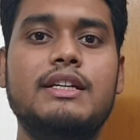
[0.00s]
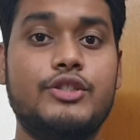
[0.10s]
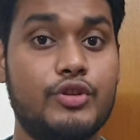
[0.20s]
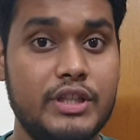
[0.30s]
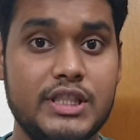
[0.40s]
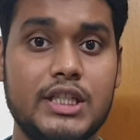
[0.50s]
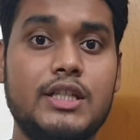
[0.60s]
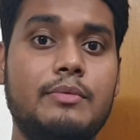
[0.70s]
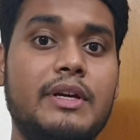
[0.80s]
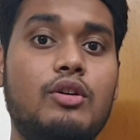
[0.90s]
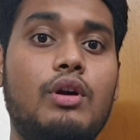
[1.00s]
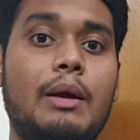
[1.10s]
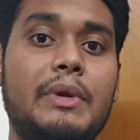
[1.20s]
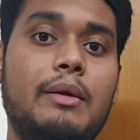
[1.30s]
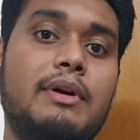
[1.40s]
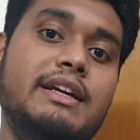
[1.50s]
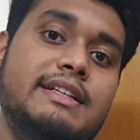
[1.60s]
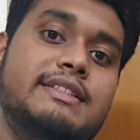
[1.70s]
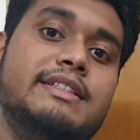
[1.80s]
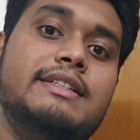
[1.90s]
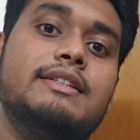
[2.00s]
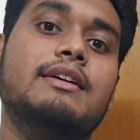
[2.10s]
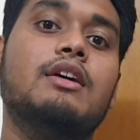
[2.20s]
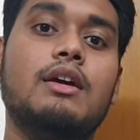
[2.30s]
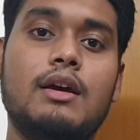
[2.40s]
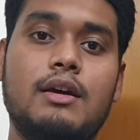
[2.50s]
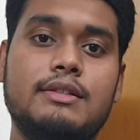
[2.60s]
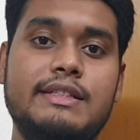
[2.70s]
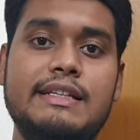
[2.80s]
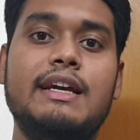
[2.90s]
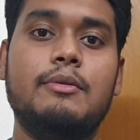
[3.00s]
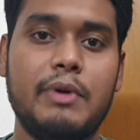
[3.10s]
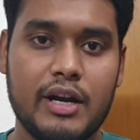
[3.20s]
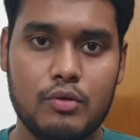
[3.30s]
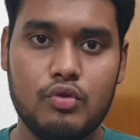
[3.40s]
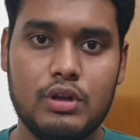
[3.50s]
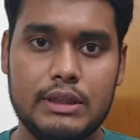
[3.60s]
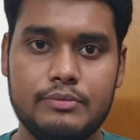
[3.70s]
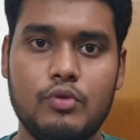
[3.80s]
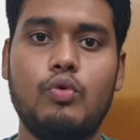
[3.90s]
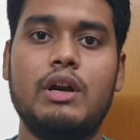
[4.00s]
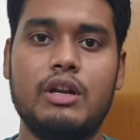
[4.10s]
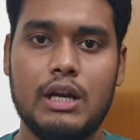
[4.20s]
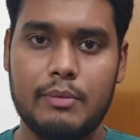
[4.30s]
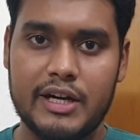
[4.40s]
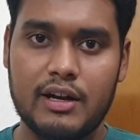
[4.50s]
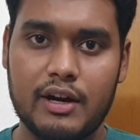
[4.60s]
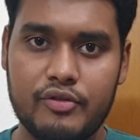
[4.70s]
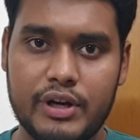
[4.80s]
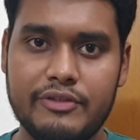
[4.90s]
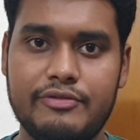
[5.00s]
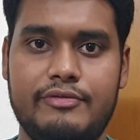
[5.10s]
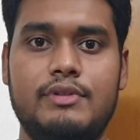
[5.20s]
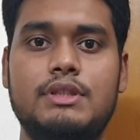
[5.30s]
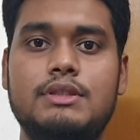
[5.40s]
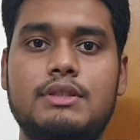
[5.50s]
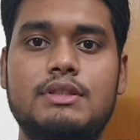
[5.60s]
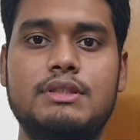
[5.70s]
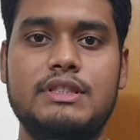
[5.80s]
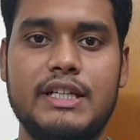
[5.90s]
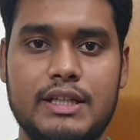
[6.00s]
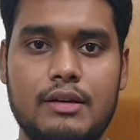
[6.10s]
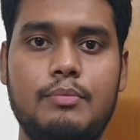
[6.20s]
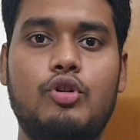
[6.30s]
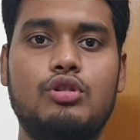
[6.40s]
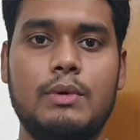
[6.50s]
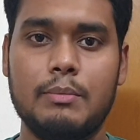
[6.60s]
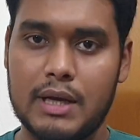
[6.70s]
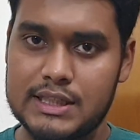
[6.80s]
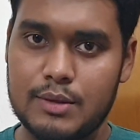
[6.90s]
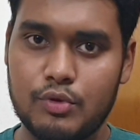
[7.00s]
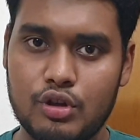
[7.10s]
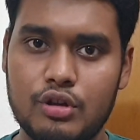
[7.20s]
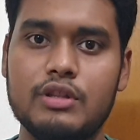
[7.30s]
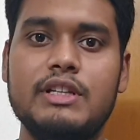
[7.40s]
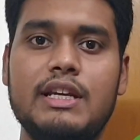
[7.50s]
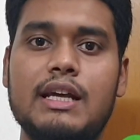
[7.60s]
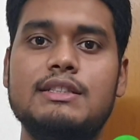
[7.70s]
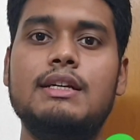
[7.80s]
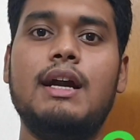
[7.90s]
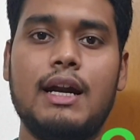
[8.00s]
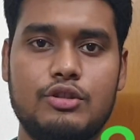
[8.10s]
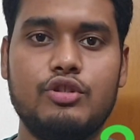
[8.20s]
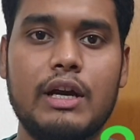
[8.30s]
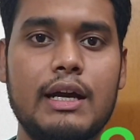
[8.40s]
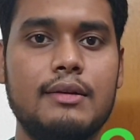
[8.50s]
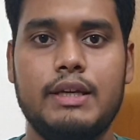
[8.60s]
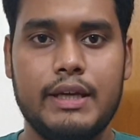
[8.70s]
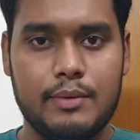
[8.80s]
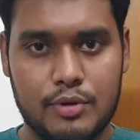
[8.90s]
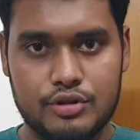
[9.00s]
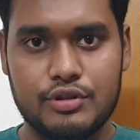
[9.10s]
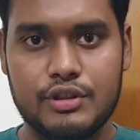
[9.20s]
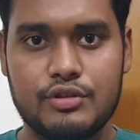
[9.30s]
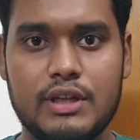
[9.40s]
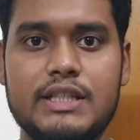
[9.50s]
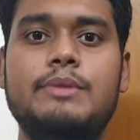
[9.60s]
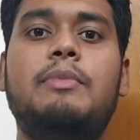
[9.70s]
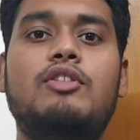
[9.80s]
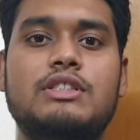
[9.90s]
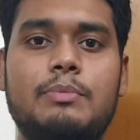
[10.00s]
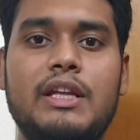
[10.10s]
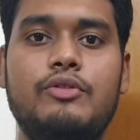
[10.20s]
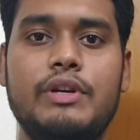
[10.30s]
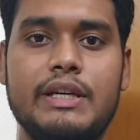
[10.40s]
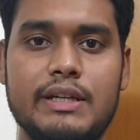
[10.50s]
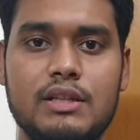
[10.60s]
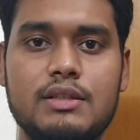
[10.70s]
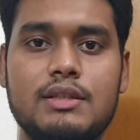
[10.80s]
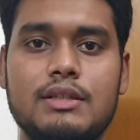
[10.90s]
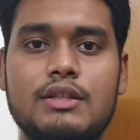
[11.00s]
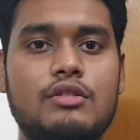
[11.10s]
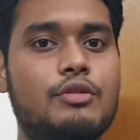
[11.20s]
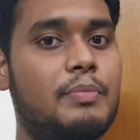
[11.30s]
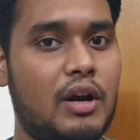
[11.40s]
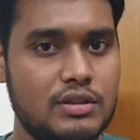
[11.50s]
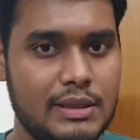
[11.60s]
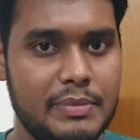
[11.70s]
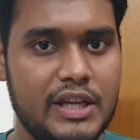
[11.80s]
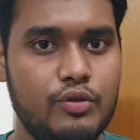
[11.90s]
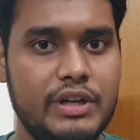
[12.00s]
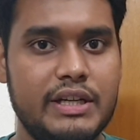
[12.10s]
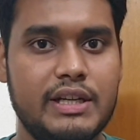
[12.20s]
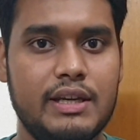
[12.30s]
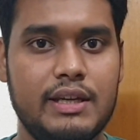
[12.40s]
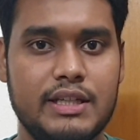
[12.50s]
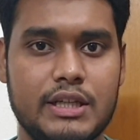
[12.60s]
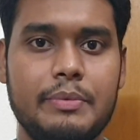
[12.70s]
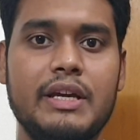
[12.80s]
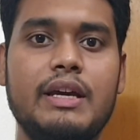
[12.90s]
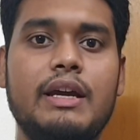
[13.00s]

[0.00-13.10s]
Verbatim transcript: স্টোরেজ হিসেবেও আমি এবার নিচ্ছি সিগেট ব্যারাকুডা ওয়ান টেরাবাইট হার্ড ড্রাইভ যেটার বর্তমান বাজার মূল্য তিন হাজার আটশো টাকা এরপর যদি চলে আসি পাওয়ার সাপ্লাই ইউনিটে তো পাওয়ার সাপ্লাই ইউনিট হিসেবে